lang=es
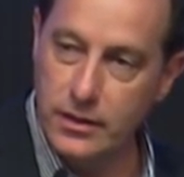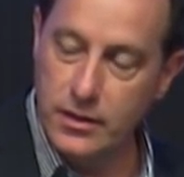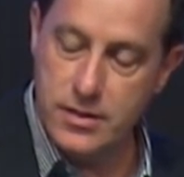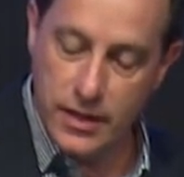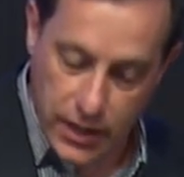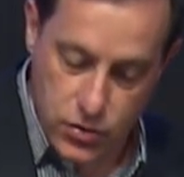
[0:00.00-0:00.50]

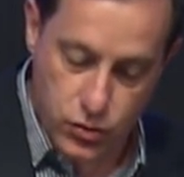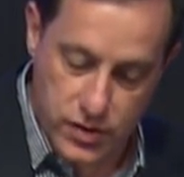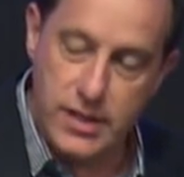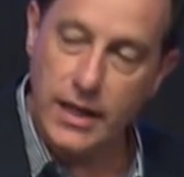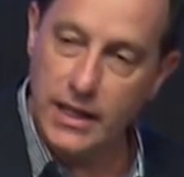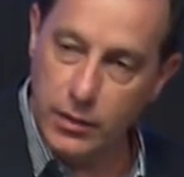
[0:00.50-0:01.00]
Si Jesús
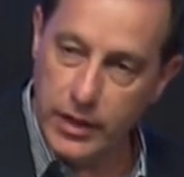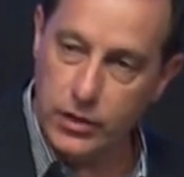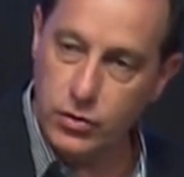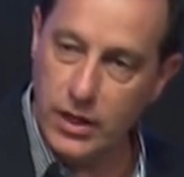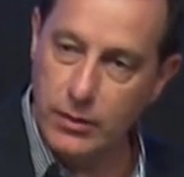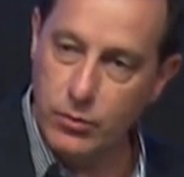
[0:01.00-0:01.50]
dice que
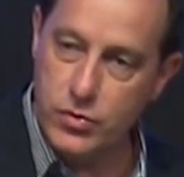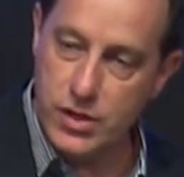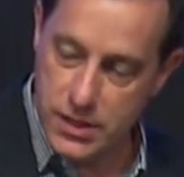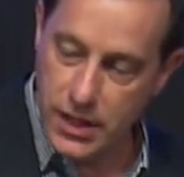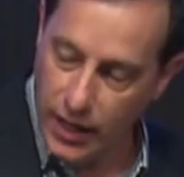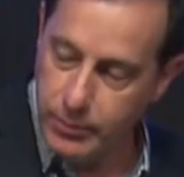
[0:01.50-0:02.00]
libertó a la
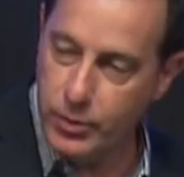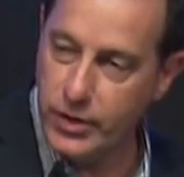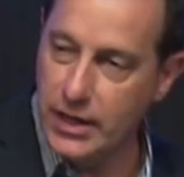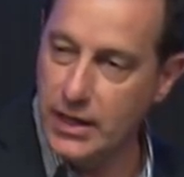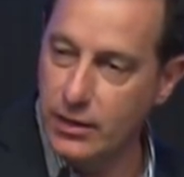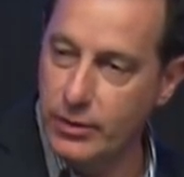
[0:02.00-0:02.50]
muchacha, es porque
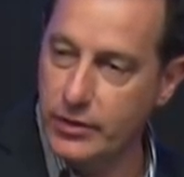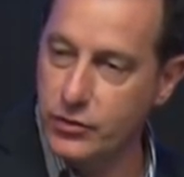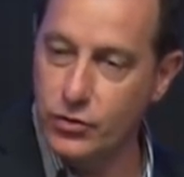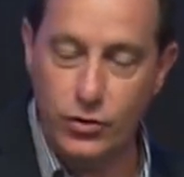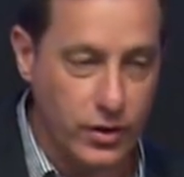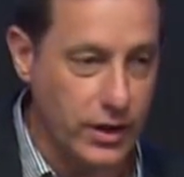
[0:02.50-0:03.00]
le libertó.
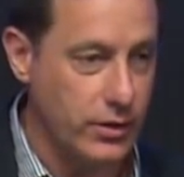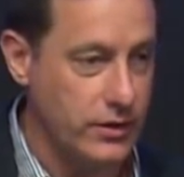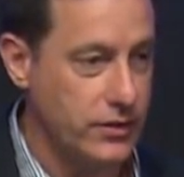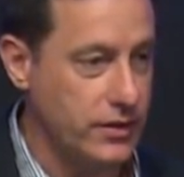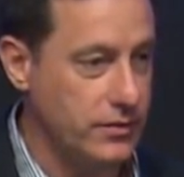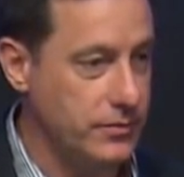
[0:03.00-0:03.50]
Yo creo
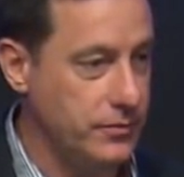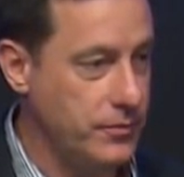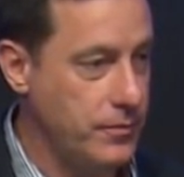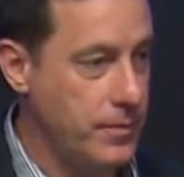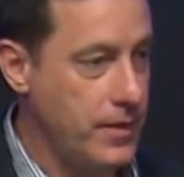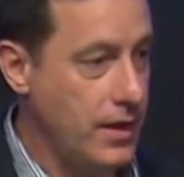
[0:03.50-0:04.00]
así.
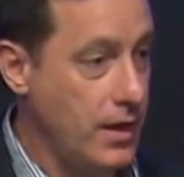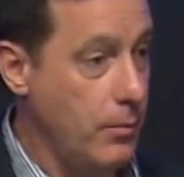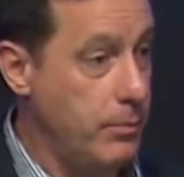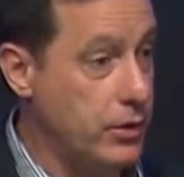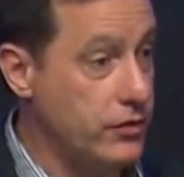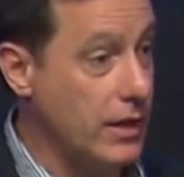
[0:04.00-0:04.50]

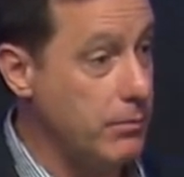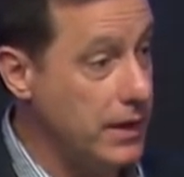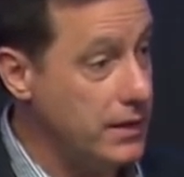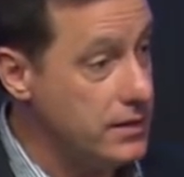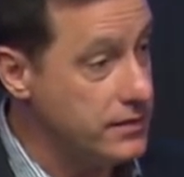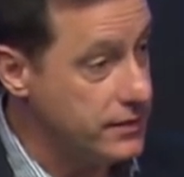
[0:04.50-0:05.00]
Pero
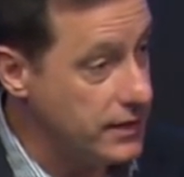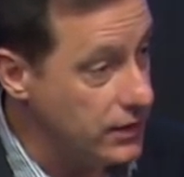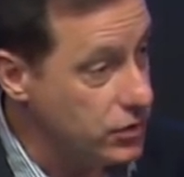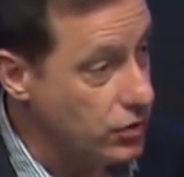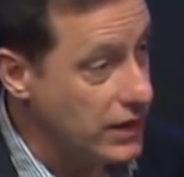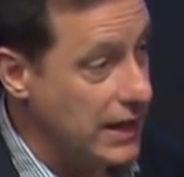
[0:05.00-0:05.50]
también
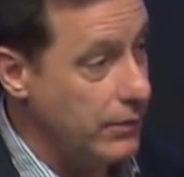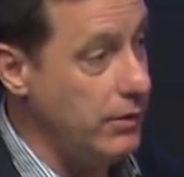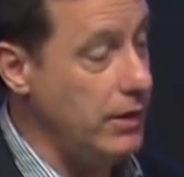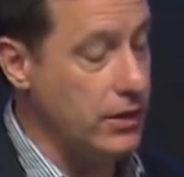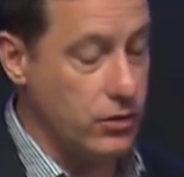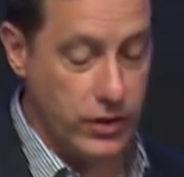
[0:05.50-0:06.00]
siento que la
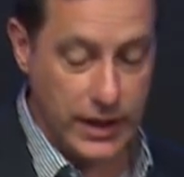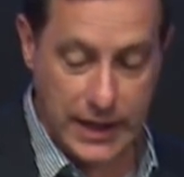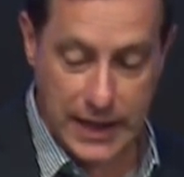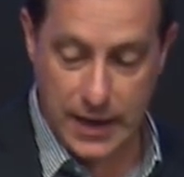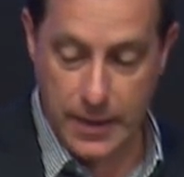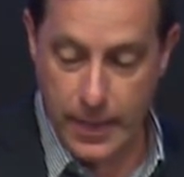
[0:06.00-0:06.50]
Biblia nos
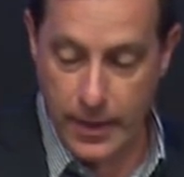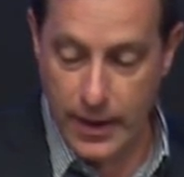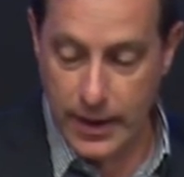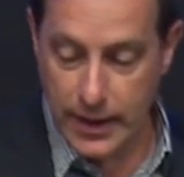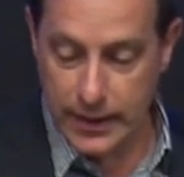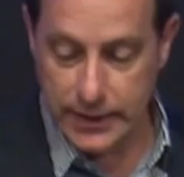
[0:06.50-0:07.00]
deja,
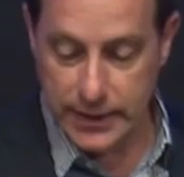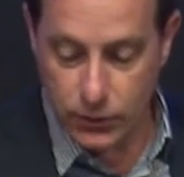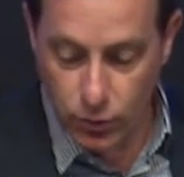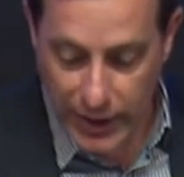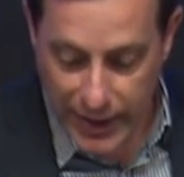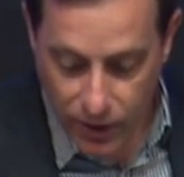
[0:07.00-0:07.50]
tiene
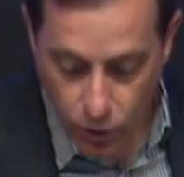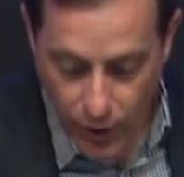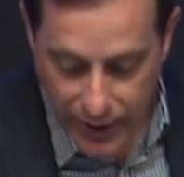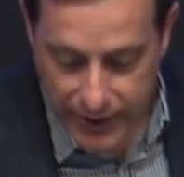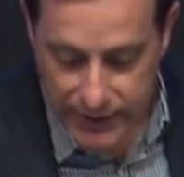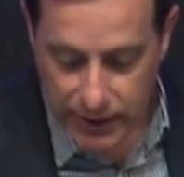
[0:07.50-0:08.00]
un
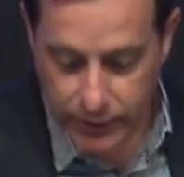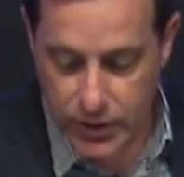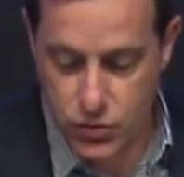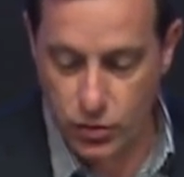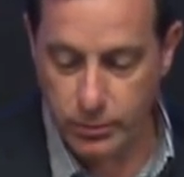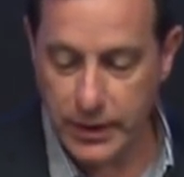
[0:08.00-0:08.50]
lenguaje a través de
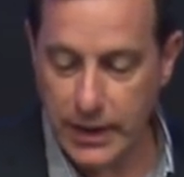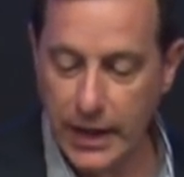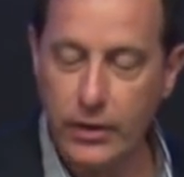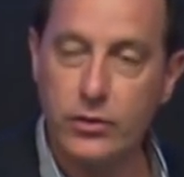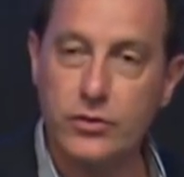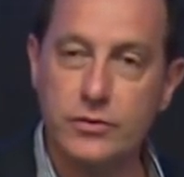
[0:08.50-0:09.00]
esos
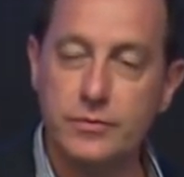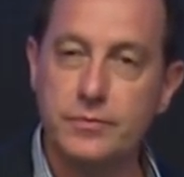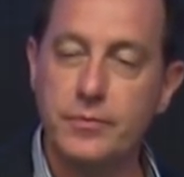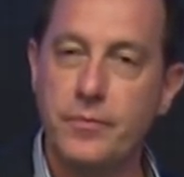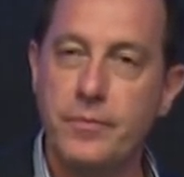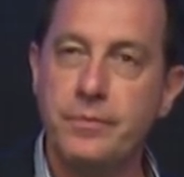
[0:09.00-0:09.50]
milagros,
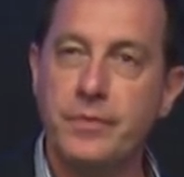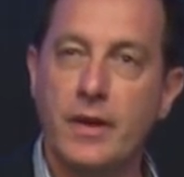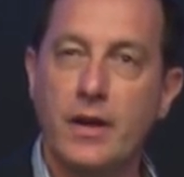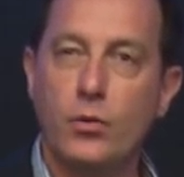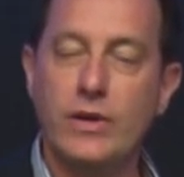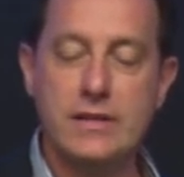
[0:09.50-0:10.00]

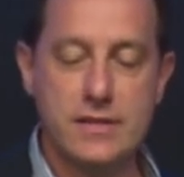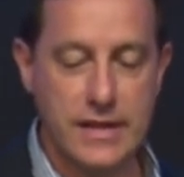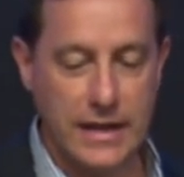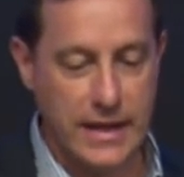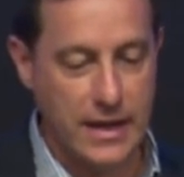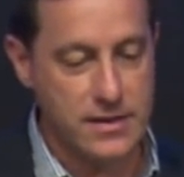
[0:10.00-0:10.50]
una
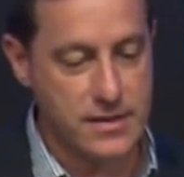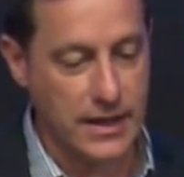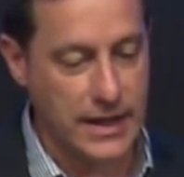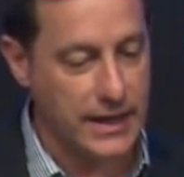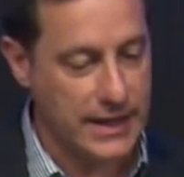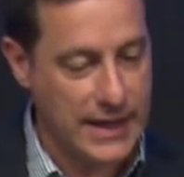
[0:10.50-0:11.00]
enseñanza
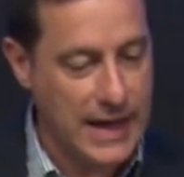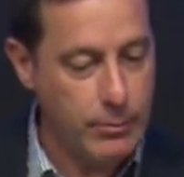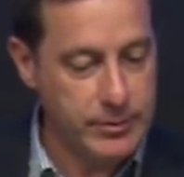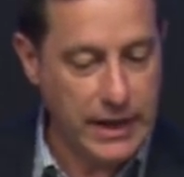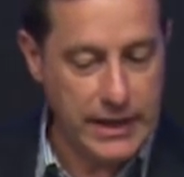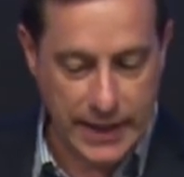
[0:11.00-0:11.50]
que hay que
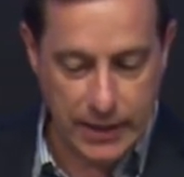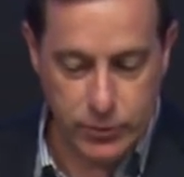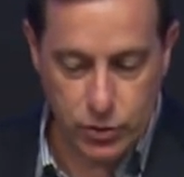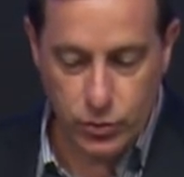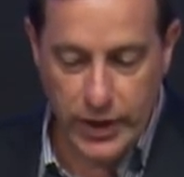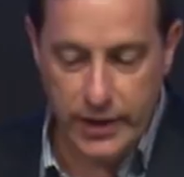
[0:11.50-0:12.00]
captar,
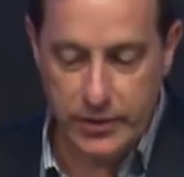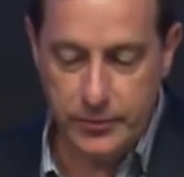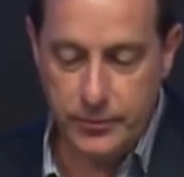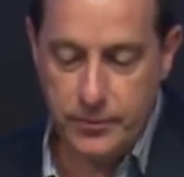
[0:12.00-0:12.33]
capturar.